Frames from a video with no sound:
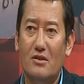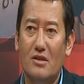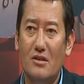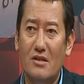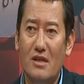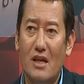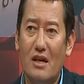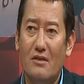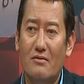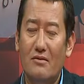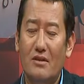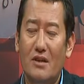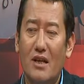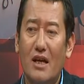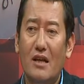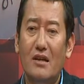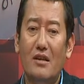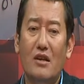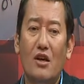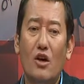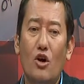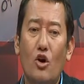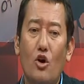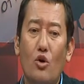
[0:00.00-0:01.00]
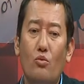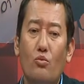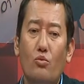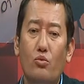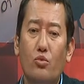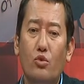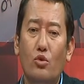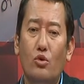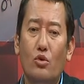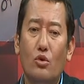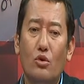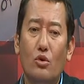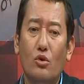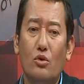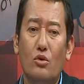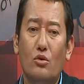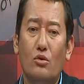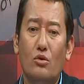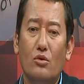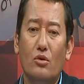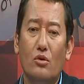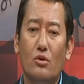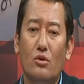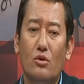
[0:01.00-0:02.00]
cezaevinden bu
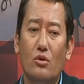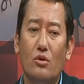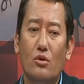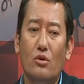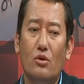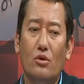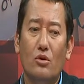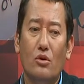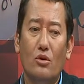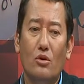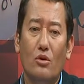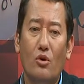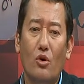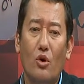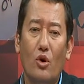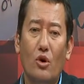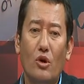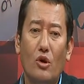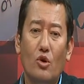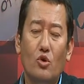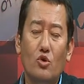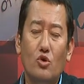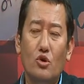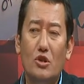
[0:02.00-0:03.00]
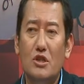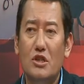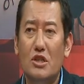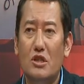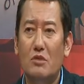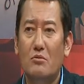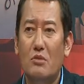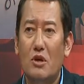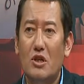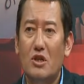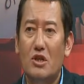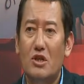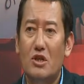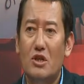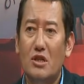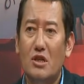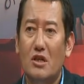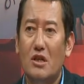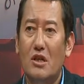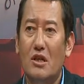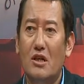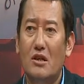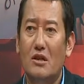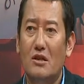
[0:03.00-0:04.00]
e, öyle üç kişinin beş
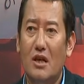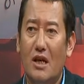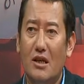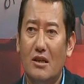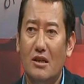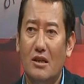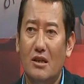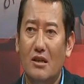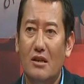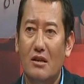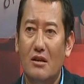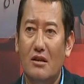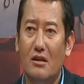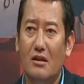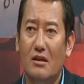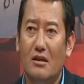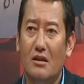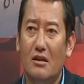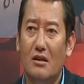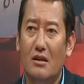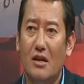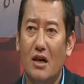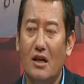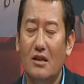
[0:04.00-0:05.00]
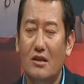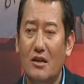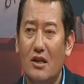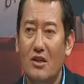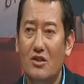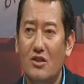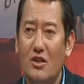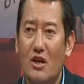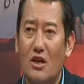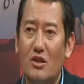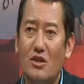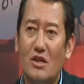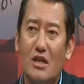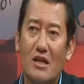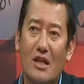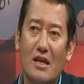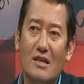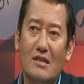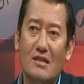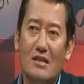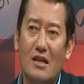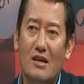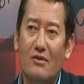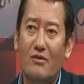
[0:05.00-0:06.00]
kişinin hani e, katılacağı
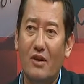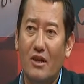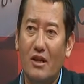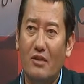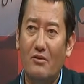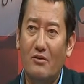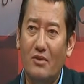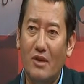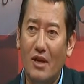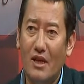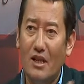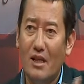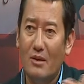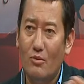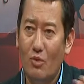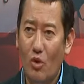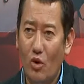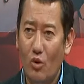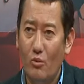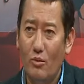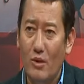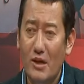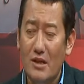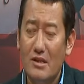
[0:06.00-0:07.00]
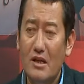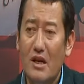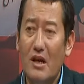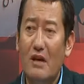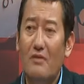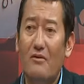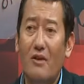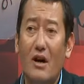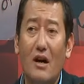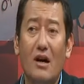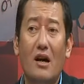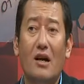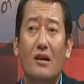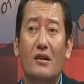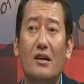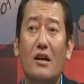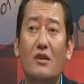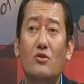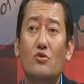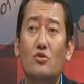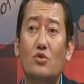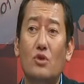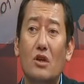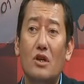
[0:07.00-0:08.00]
cenazeler falan filan gibi olmaz ve hakikaten
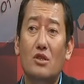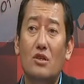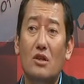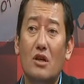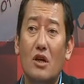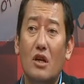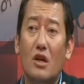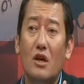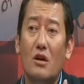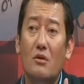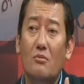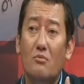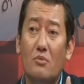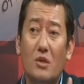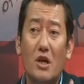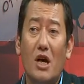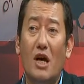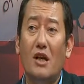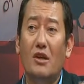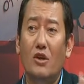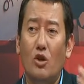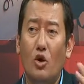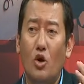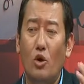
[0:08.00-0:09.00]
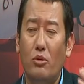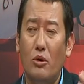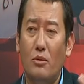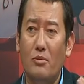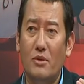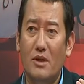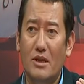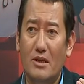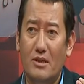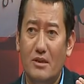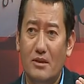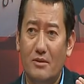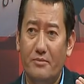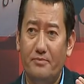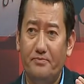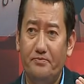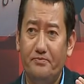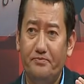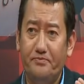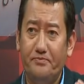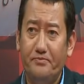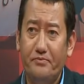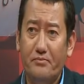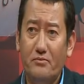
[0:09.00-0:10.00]
süreç bir anda kopabilir.
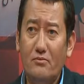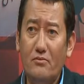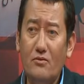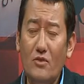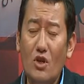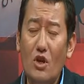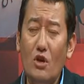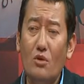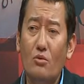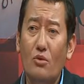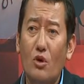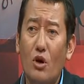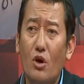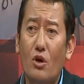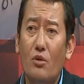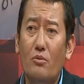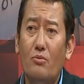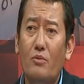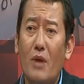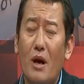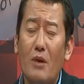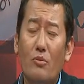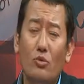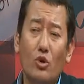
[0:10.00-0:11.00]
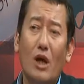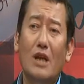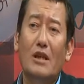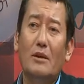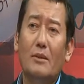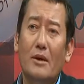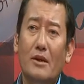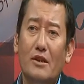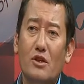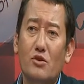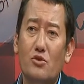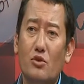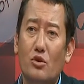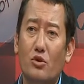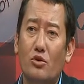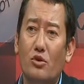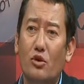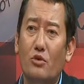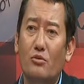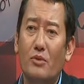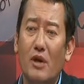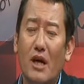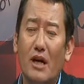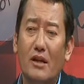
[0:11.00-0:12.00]
İşte ben bunu anlamakta
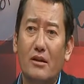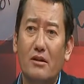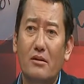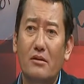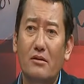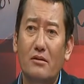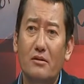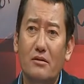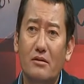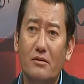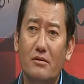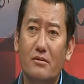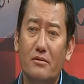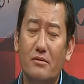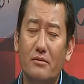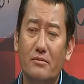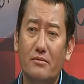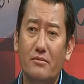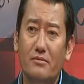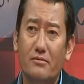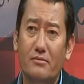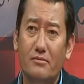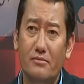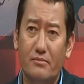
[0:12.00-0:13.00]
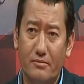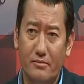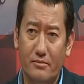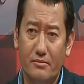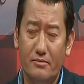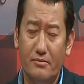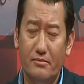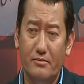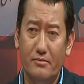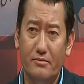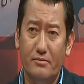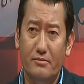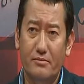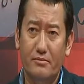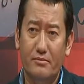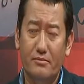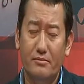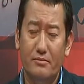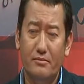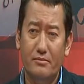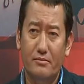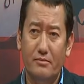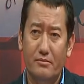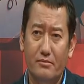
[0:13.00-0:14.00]
zorlanıyorum. Tam da yani, bu bu durum
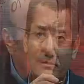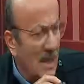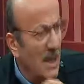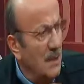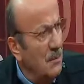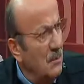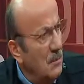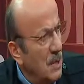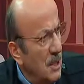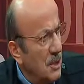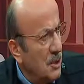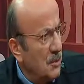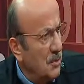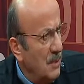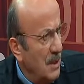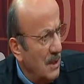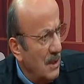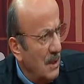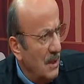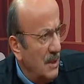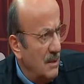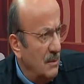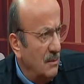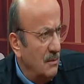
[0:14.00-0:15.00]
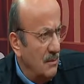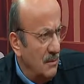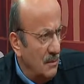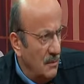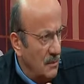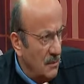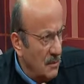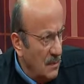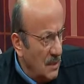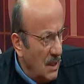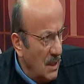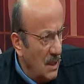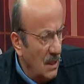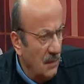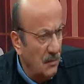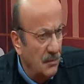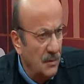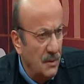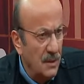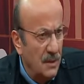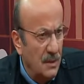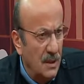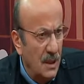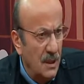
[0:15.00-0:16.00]
e, Sayın Başbakan
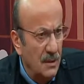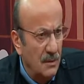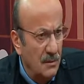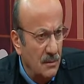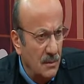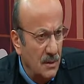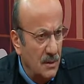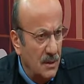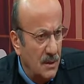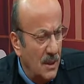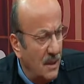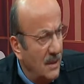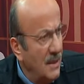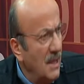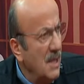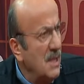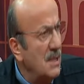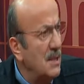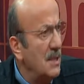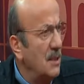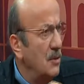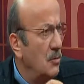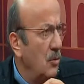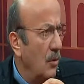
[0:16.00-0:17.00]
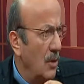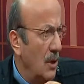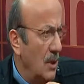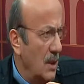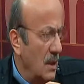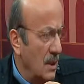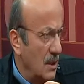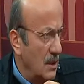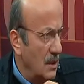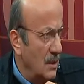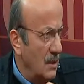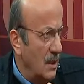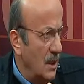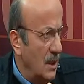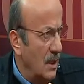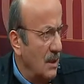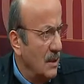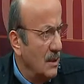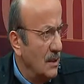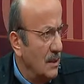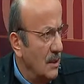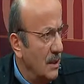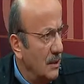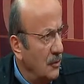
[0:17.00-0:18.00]
tarafından işte tehdit olarak
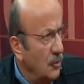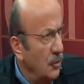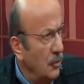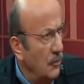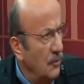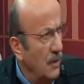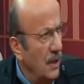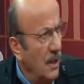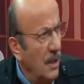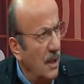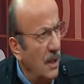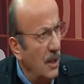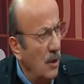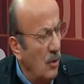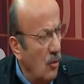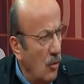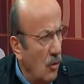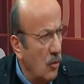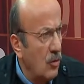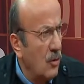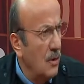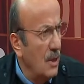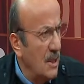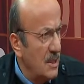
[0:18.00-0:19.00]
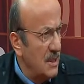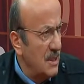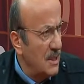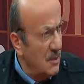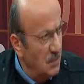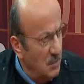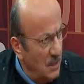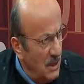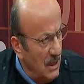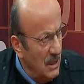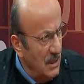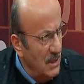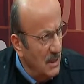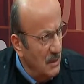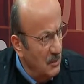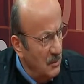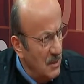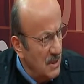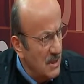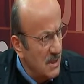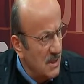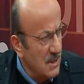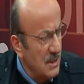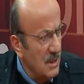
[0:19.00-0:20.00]
algılanıyor ve o klasik
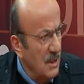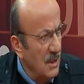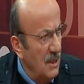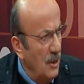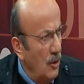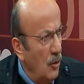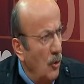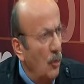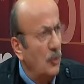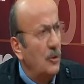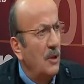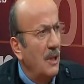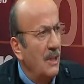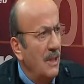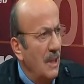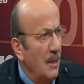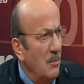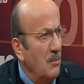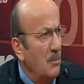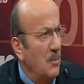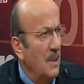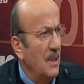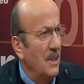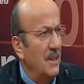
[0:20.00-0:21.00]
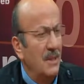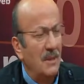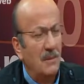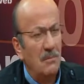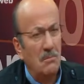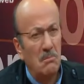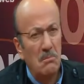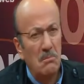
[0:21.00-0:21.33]
bildiğimiz öteden beri